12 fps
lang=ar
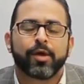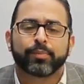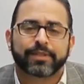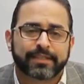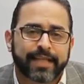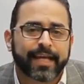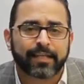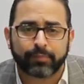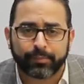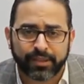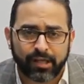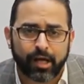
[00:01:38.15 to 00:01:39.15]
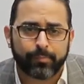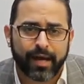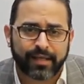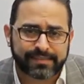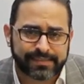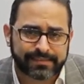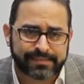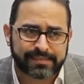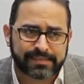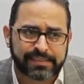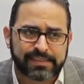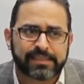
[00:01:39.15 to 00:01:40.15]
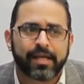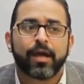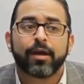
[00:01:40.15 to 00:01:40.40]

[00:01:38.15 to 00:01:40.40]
بتتاخد ما بين اربع لست سنين